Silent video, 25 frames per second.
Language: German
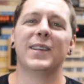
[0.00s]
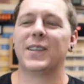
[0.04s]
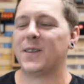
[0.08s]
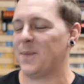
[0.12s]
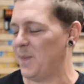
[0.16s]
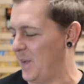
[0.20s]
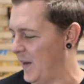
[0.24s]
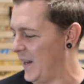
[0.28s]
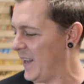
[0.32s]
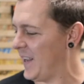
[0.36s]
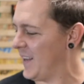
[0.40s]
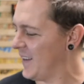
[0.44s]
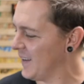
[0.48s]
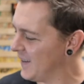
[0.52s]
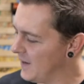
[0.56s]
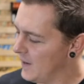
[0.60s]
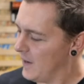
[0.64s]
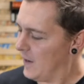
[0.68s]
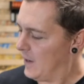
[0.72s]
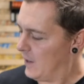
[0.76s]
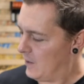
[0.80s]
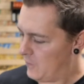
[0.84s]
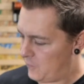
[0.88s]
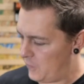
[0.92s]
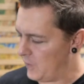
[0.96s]
sprechen.
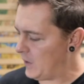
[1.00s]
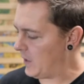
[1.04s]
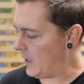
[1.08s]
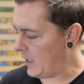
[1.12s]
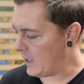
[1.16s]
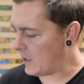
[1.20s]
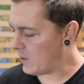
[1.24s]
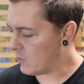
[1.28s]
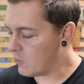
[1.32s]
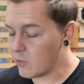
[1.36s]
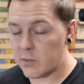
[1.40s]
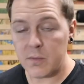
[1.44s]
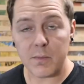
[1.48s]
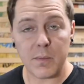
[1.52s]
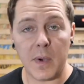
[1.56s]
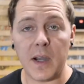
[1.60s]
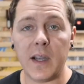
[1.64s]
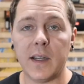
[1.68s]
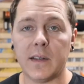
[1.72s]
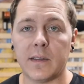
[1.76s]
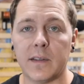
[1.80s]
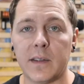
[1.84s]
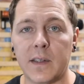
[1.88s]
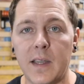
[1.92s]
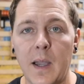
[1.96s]
Finde ich echt gut
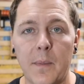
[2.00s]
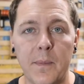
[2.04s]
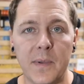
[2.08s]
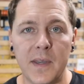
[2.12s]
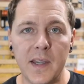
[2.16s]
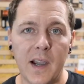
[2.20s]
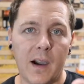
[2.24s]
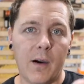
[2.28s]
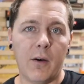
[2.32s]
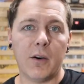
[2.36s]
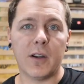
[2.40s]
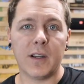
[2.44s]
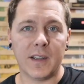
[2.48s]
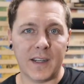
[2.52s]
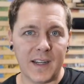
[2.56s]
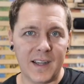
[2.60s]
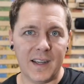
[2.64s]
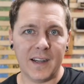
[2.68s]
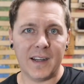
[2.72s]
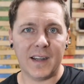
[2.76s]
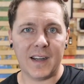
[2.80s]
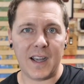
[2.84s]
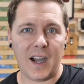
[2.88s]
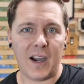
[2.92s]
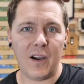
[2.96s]
gemacht. Ich habe hier auch
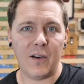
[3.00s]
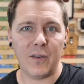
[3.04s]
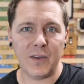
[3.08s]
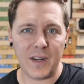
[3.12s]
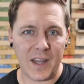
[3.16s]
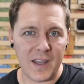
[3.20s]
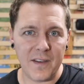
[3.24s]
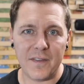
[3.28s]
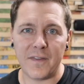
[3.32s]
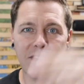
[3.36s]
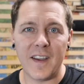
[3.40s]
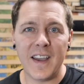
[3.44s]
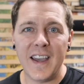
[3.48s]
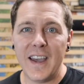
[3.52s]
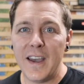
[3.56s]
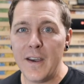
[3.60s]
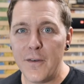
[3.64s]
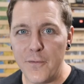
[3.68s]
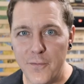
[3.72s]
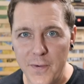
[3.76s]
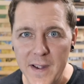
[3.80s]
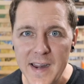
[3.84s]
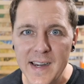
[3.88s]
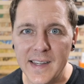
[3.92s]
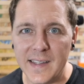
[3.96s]
einen
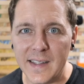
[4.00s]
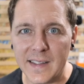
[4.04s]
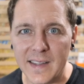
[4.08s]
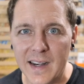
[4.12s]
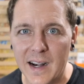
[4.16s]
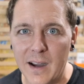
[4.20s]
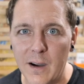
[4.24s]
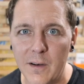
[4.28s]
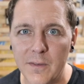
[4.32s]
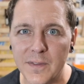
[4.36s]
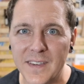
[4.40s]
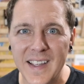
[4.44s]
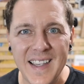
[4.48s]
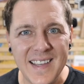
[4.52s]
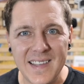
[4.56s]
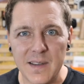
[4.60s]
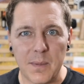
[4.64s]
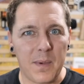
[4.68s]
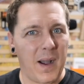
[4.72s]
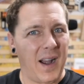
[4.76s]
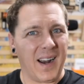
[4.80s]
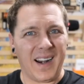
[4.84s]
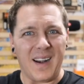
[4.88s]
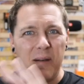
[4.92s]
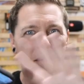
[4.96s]
K&F-Filter drauf, der ist
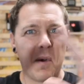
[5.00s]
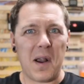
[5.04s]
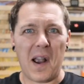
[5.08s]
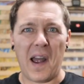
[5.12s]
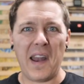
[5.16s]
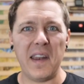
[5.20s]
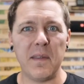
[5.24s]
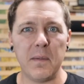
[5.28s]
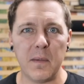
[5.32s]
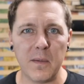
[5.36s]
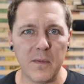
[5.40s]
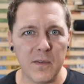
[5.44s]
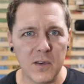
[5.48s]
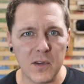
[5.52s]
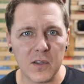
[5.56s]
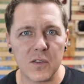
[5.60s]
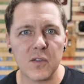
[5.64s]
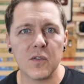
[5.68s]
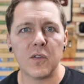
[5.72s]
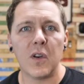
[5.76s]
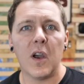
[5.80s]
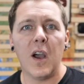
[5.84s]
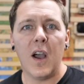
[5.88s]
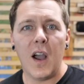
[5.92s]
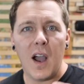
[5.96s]
aber hat aber gar nicht mit dem Video zu
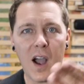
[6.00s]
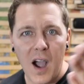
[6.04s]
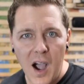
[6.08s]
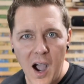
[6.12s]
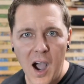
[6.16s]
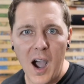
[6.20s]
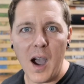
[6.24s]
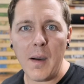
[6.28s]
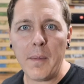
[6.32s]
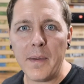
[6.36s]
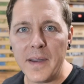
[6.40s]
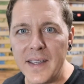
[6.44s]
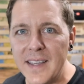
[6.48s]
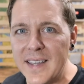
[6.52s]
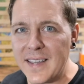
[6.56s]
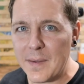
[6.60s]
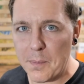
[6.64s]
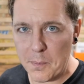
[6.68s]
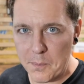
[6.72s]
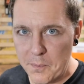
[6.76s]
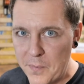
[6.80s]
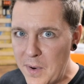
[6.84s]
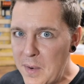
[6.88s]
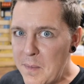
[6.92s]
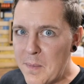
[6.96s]
tun. Aber ich
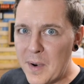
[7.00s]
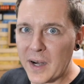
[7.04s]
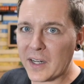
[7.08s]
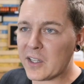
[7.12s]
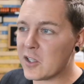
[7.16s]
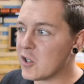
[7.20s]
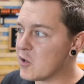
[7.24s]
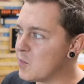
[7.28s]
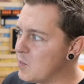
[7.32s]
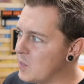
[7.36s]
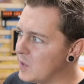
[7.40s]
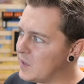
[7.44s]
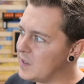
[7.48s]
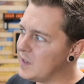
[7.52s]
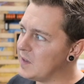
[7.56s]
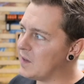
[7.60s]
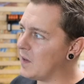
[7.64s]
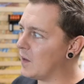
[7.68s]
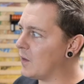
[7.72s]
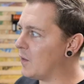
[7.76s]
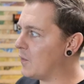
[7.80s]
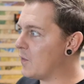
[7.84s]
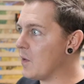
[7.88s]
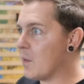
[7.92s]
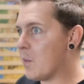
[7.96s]
bin praktisch mit
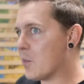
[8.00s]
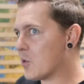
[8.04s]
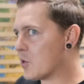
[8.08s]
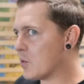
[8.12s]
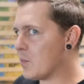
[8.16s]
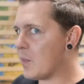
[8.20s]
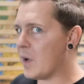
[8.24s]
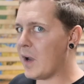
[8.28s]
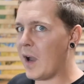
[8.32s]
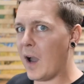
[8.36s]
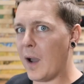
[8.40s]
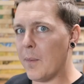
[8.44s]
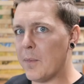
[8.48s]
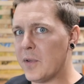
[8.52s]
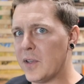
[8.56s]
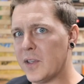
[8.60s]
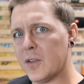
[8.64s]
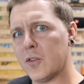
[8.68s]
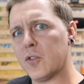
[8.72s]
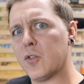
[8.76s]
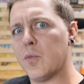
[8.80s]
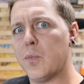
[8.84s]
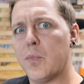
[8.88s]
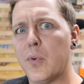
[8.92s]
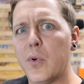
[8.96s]
dieser Firma schon mal, habe ich
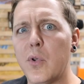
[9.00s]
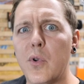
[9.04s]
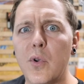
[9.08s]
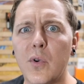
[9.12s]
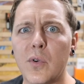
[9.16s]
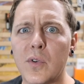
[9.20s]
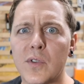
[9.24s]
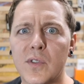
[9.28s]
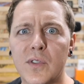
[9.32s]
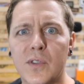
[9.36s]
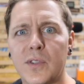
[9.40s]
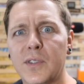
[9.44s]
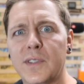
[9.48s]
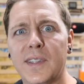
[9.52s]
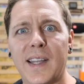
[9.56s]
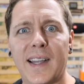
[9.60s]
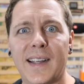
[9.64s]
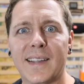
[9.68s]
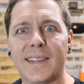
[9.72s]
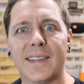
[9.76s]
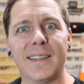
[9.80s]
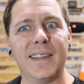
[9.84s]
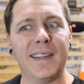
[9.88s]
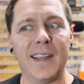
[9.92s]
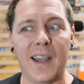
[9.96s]
schon
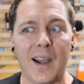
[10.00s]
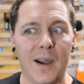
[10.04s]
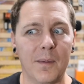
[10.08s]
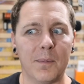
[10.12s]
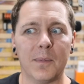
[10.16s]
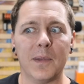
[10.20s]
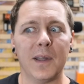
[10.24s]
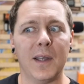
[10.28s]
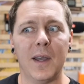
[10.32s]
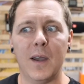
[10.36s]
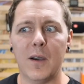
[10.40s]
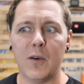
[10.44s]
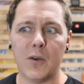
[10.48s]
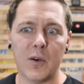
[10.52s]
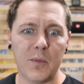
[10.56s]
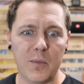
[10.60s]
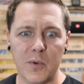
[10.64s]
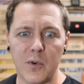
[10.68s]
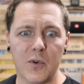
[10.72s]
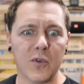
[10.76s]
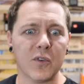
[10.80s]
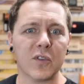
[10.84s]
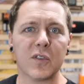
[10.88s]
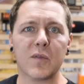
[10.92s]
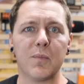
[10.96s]
Berührungskontakte gehabt oder
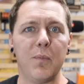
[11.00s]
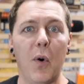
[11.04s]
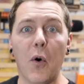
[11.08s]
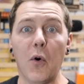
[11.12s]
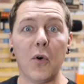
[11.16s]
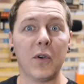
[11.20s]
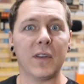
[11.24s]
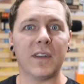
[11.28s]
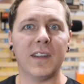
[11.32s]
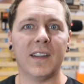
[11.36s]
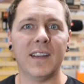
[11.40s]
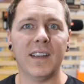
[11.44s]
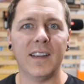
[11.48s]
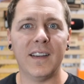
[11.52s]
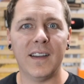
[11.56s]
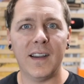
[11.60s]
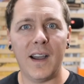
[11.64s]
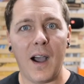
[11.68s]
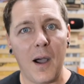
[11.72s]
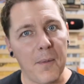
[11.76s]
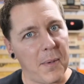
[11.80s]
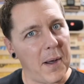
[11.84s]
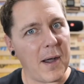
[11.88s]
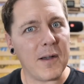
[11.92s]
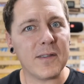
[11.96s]
Berührungspunkte,
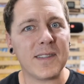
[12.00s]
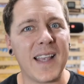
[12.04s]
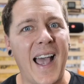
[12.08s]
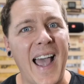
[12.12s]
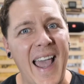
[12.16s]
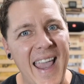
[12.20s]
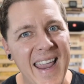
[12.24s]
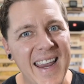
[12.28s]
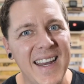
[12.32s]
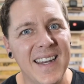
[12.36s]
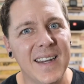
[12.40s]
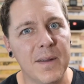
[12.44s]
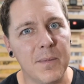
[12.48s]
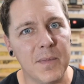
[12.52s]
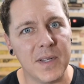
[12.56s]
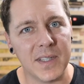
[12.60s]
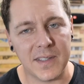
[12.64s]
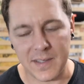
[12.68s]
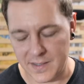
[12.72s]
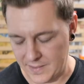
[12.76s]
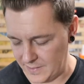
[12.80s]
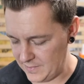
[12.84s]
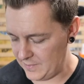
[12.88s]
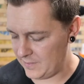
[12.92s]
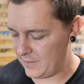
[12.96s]
aber aus eigenem
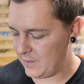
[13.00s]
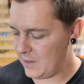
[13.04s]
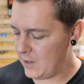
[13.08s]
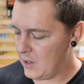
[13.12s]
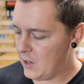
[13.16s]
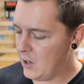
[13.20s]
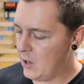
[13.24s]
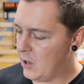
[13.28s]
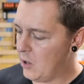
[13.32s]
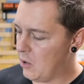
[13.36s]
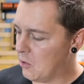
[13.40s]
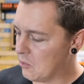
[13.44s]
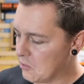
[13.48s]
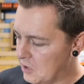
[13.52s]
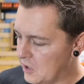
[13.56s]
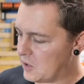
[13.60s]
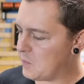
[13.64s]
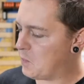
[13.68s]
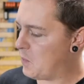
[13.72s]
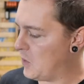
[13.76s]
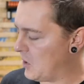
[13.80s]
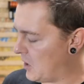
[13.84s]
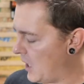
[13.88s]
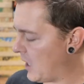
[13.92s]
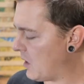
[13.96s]
Interesse. Und jetzt
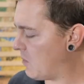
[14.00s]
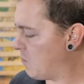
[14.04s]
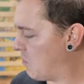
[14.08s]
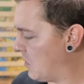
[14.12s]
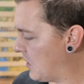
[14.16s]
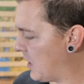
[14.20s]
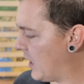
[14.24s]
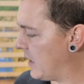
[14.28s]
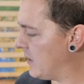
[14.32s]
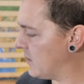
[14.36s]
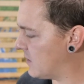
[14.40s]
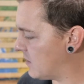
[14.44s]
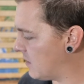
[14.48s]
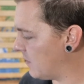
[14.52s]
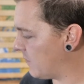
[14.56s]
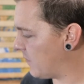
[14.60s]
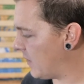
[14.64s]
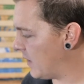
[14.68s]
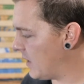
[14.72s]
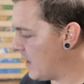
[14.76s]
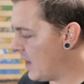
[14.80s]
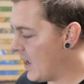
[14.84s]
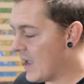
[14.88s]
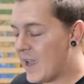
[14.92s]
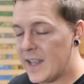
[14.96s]
bin ich echt begeistert,
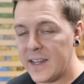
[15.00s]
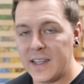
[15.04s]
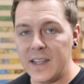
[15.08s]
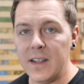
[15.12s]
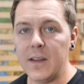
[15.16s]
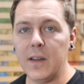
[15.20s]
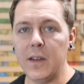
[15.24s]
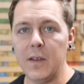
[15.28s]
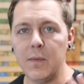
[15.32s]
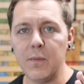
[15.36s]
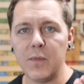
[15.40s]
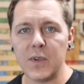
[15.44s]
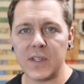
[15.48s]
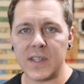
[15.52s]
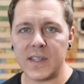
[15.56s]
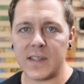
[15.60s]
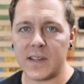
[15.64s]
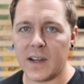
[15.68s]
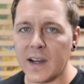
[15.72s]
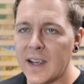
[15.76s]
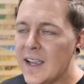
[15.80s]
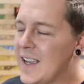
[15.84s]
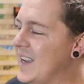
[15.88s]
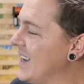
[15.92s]
weil die, ich muss ja sagen,